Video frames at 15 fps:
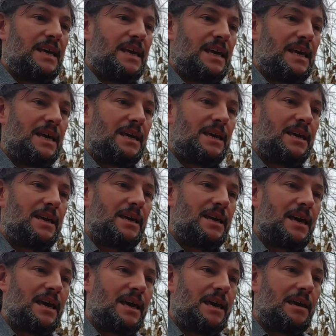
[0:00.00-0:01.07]

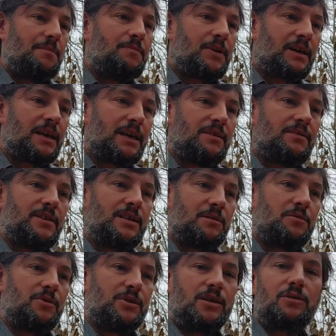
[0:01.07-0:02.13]
E, e perché vi
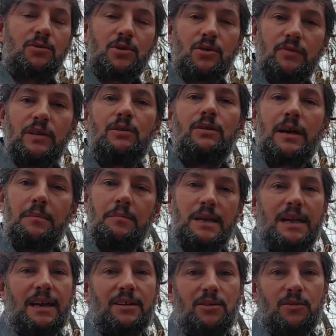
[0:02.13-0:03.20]
stiamo facendo questo video
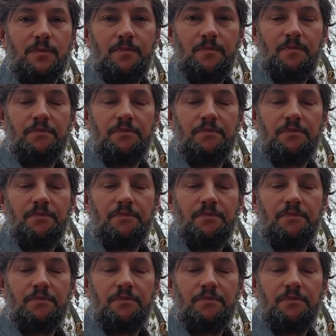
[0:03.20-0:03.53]
camminando?